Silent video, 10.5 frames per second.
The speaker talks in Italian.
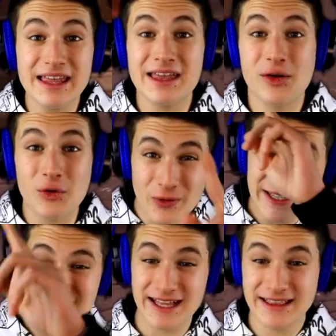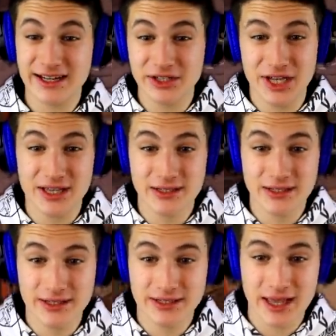in quest'altra
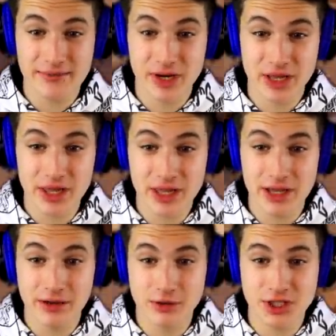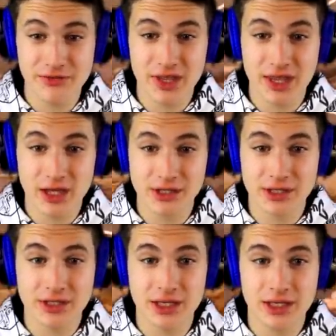chest sempre in crocevia
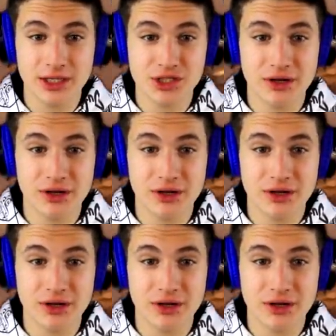delle